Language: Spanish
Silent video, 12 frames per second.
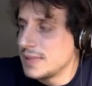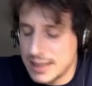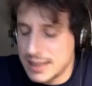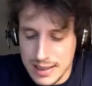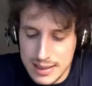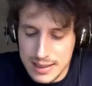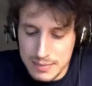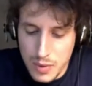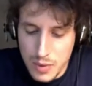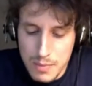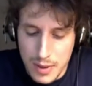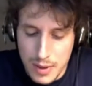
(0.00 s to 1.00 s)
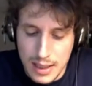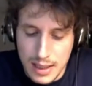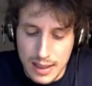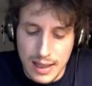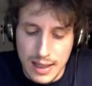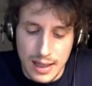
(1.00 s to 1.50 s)
es, es muy
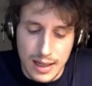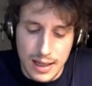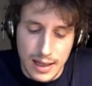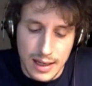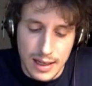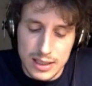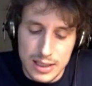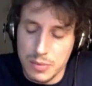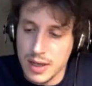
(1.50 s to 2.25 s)
importante que, que, que, esto,